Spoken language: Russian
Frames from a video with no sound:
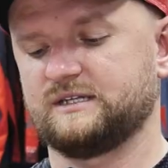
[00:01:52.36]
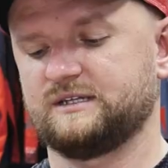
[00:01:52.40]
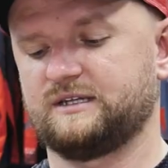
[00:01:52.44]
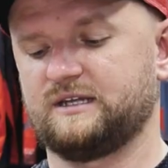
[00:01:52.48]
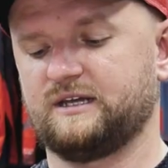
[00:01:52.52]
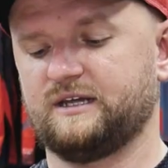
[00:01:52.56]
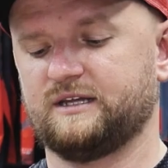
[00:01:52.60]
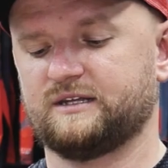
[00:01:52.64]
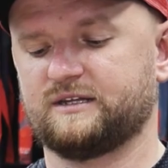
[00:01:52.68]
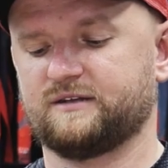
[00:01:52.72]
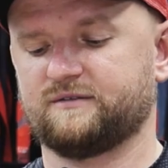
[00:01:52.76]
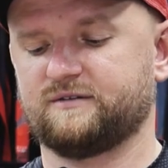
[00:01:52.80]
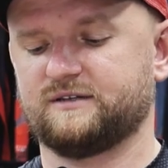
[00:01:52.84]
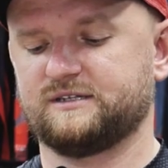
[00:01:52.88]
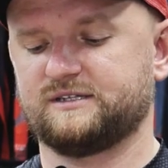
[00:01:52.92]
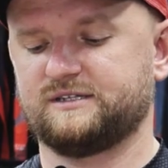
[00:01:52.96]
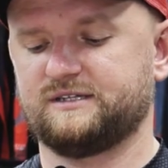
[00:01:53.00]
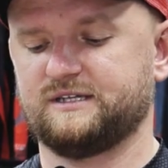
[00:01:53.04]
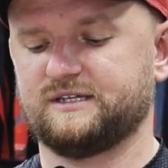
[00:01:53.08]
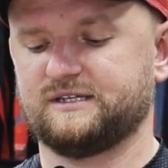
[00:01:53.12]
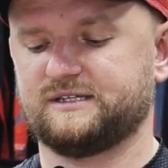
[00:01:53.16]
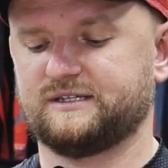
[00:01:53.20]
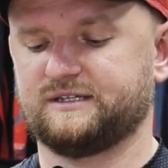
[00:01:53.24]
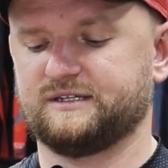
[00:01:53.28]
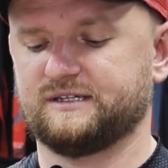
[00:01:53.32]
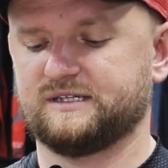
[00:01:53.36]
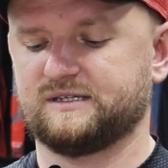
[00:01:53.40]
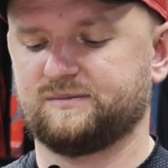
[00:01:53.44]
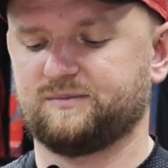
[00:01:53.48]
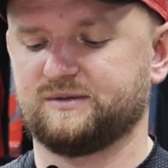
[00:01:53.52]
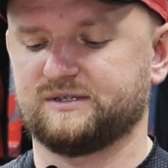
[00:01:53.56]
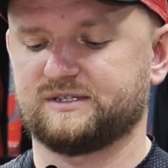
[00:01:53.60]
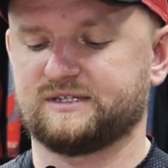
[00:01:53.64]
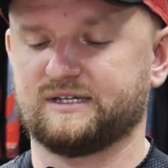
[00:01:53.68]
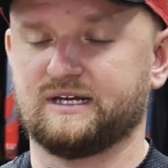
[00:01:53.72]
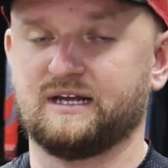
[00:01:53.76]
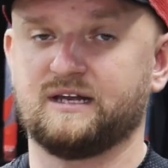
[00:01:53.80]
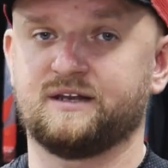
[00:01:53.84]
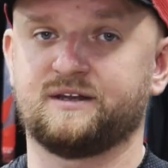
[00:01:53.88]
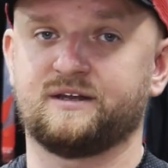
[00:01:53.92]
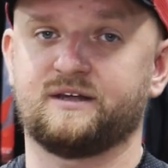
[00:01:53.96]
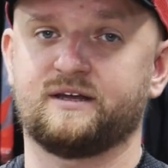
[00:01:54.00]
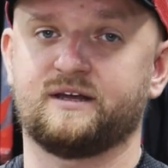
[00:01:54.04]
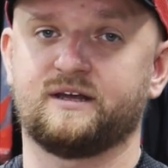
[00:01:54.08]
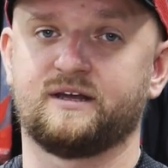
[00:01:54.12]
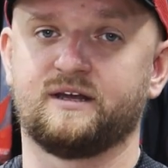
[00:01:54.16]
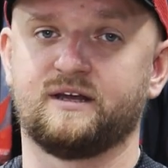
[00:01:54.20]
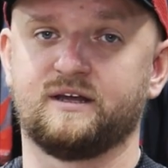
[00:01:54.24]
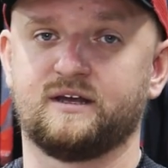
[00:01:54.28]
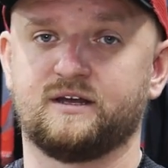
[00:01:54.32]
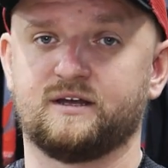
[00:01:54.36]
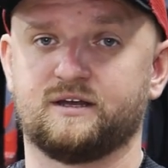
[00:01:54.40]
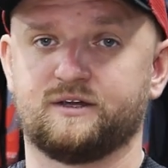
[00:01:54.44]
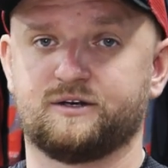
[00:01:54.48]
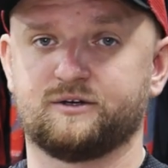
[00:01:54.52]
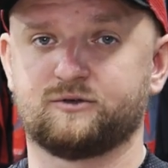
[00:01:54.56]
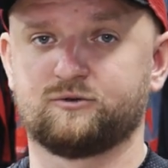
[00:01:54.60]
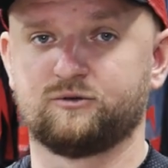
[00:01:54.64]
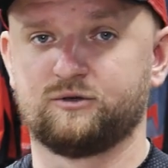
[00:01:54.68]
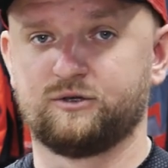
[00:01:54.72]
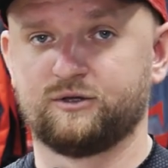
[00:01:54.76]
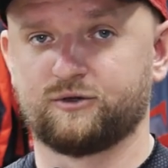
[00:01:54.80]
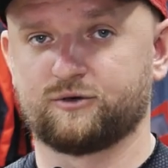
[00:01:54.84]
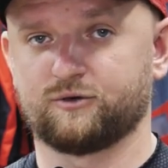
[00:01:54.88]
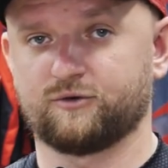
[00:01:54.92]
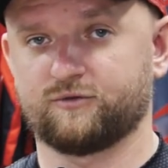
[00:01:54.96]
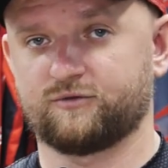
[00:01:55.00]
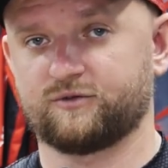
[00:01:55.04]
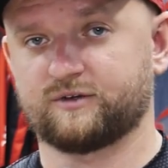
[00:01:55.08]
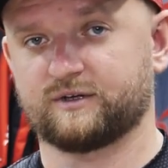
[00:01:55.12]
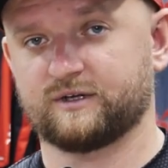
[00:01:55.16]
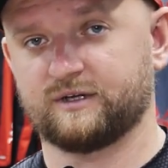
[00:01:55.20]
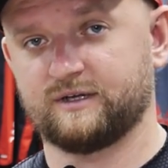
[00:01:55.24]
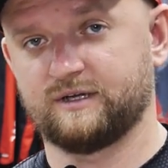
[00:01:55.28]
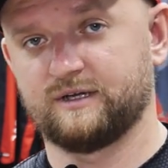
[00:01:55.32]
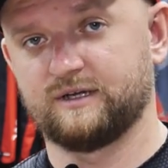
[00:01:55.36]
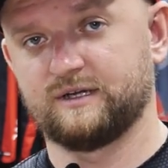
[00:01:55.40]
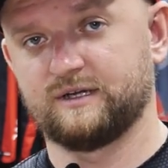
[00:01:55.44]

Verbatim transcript: Для этого здесь есть специальная регулировка.